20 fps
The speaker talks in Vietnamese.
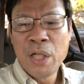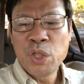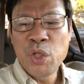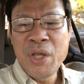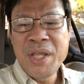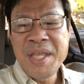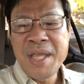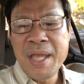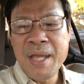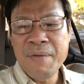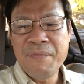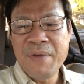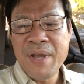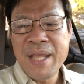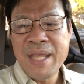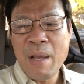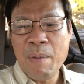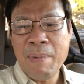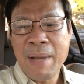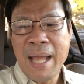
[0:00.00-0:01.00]
Tuy nhiên
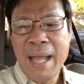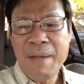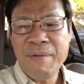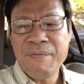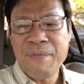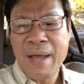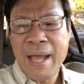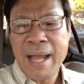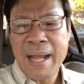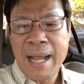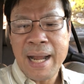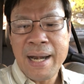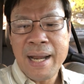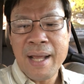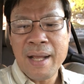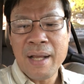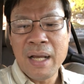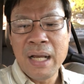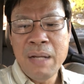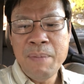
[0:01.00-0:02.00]
vì giọng hát và khả
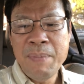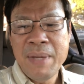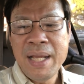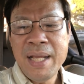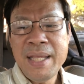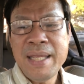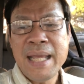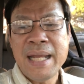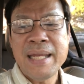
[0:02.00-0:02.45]
năng ứng biến